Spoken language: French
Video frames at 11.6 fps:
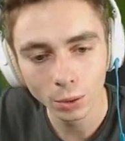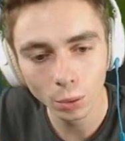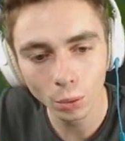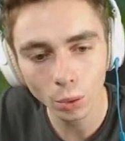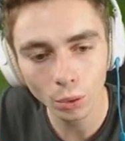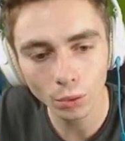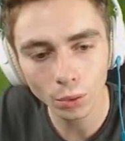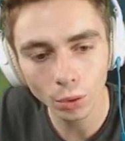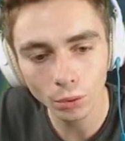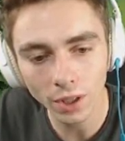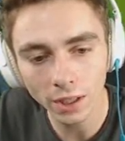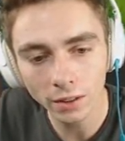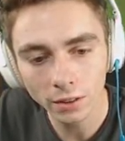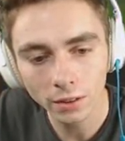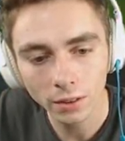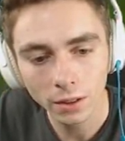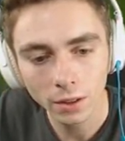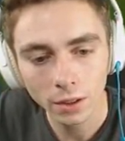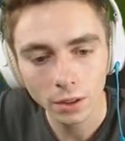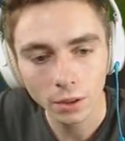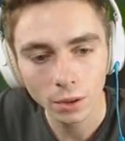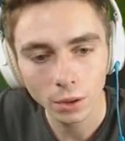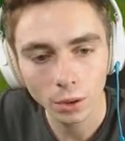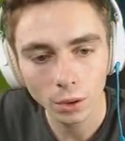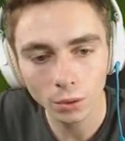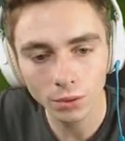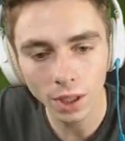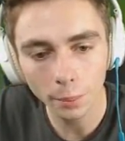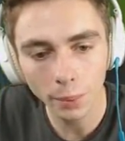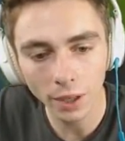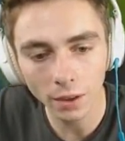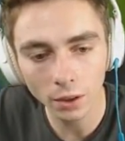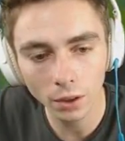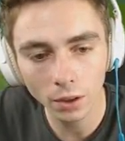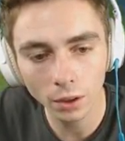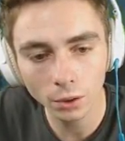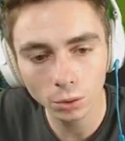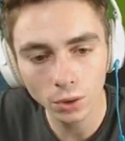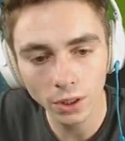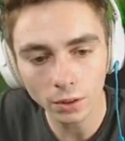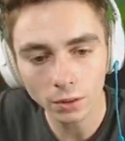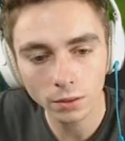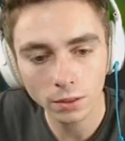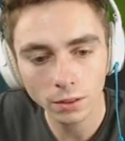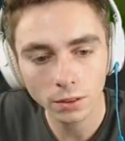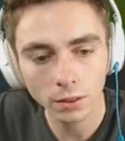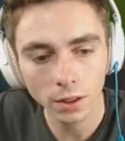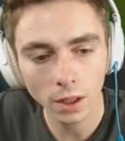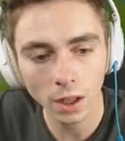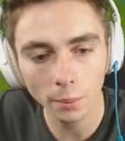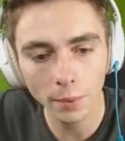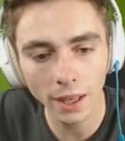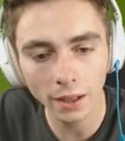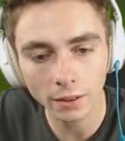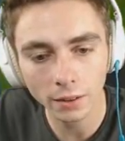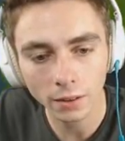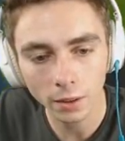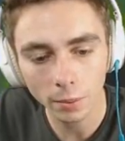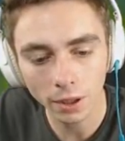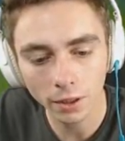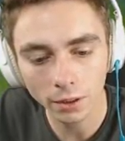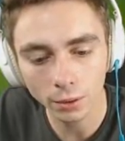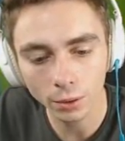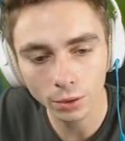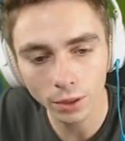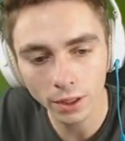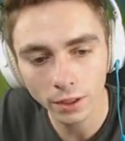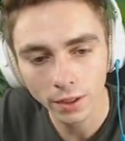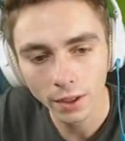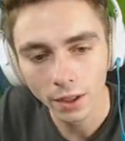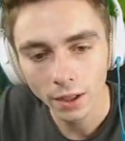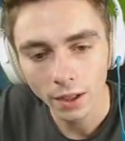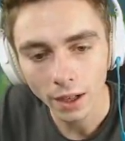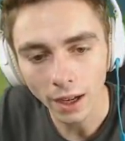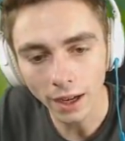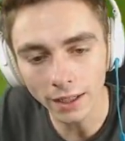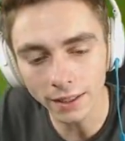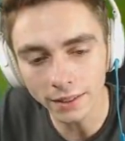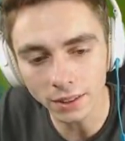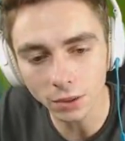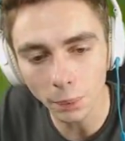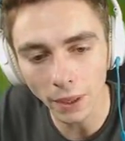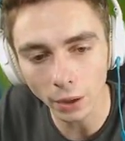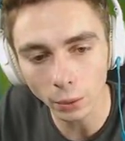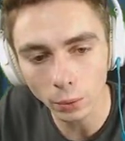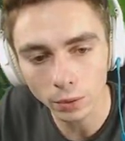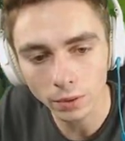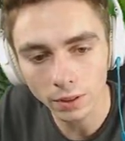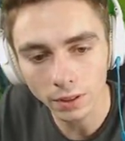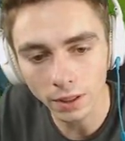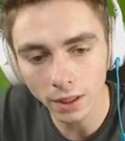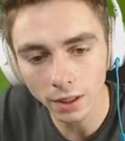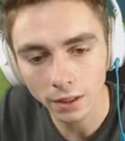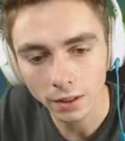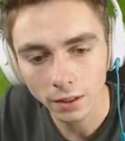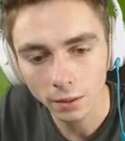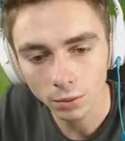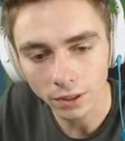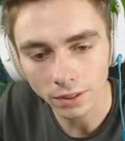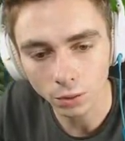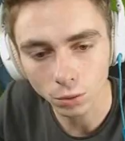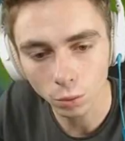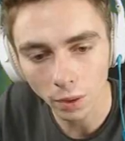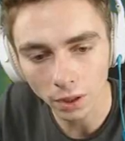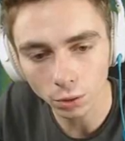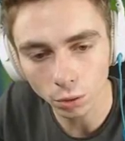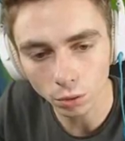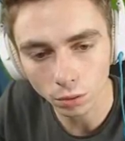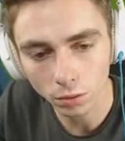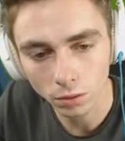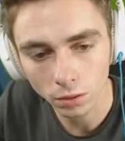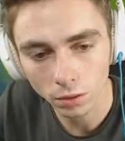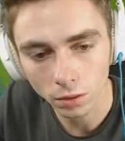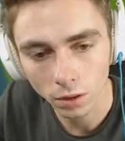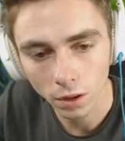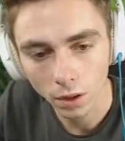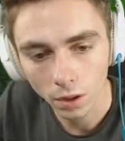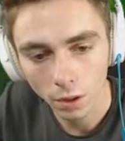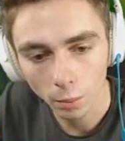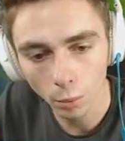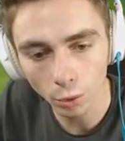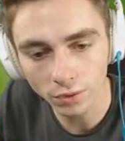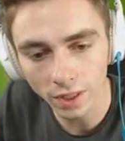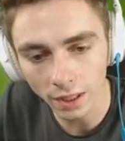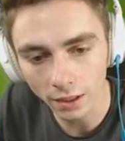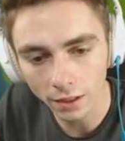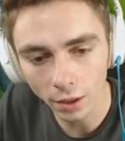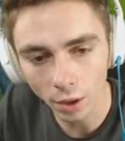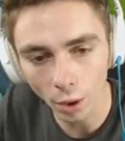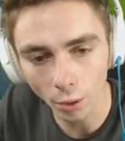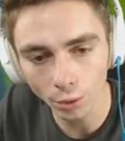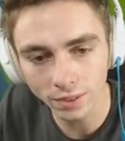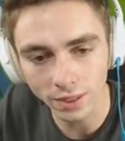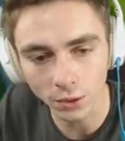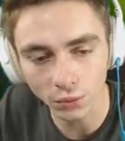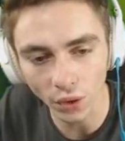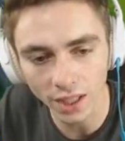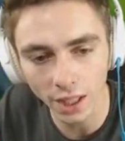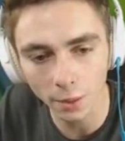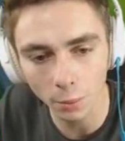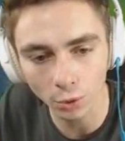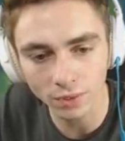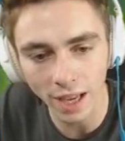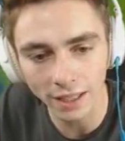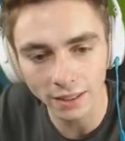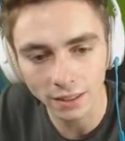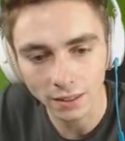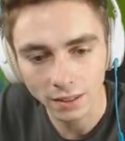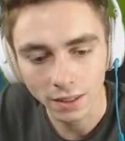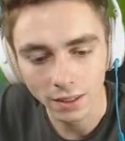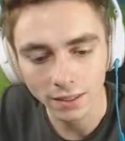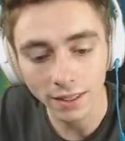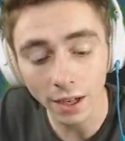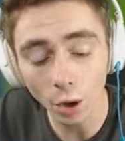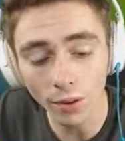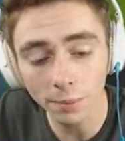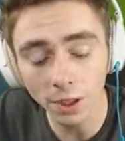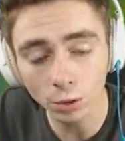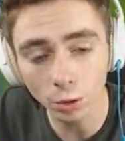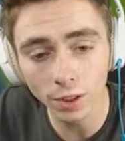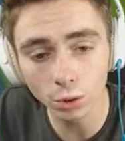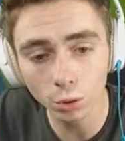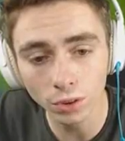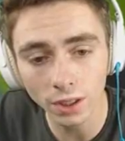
non, reviens. Reviens, perle du néant. Oh merde Ah bah, on a... Elle est disparue Putain, c'est super dur de... Monter en haut de cette fucking montagne D'ailleurs, on va peut-être trouver du coup des